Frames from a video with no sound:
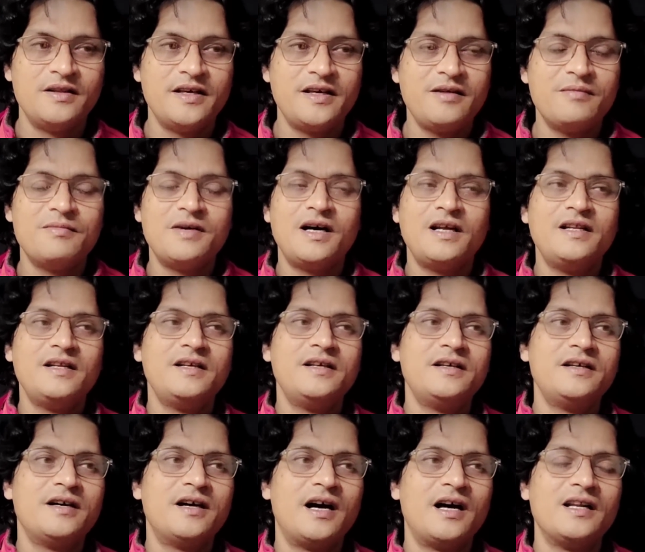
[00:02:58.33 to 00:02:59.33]
देखिए माली
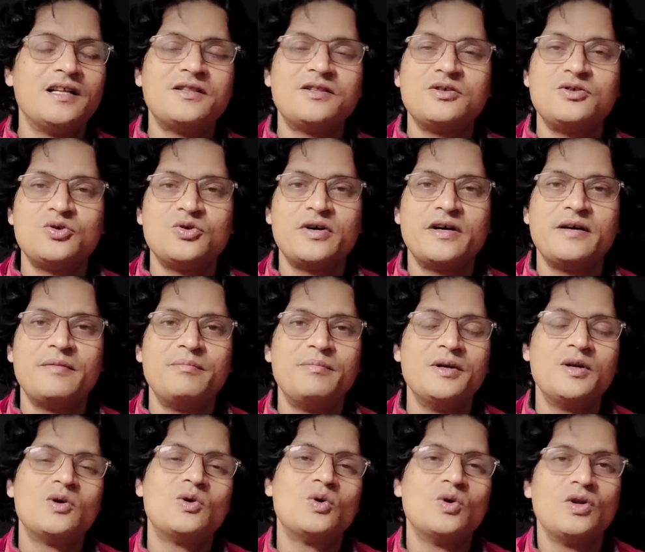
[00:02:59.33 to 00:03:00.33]
हालत जो है
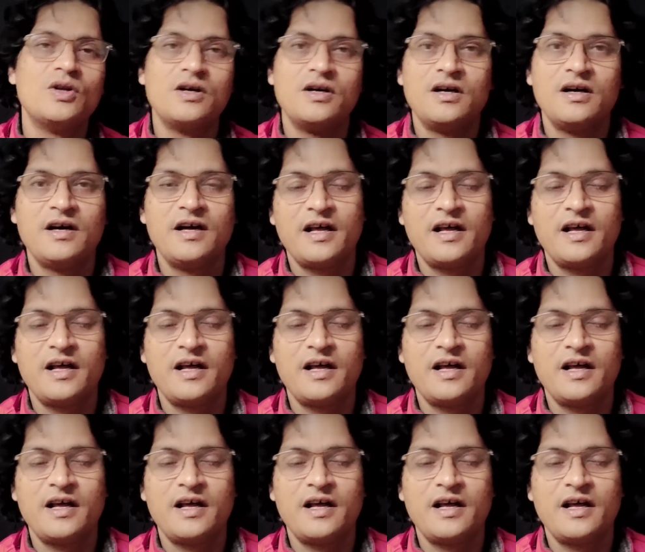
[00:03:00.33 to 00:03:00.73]
बिल्कुल